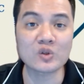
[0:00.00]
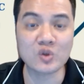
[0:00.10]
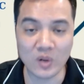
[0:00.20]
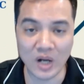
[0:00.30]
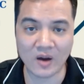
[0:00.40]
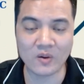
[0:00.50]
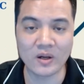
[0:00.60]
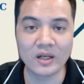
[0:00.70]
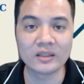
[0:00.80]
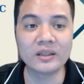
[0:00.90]
con số nào,
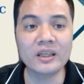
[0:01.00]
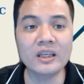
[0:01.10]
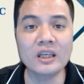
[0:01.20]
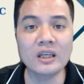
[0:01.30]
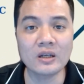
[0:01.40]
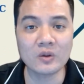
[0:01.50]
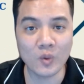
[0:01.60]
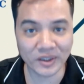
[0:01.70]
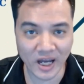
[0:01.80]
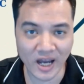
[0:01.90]
thì
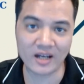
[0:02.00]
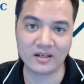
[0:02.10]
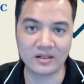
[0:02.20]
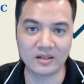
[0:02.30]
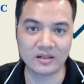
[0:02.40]
cuối tháng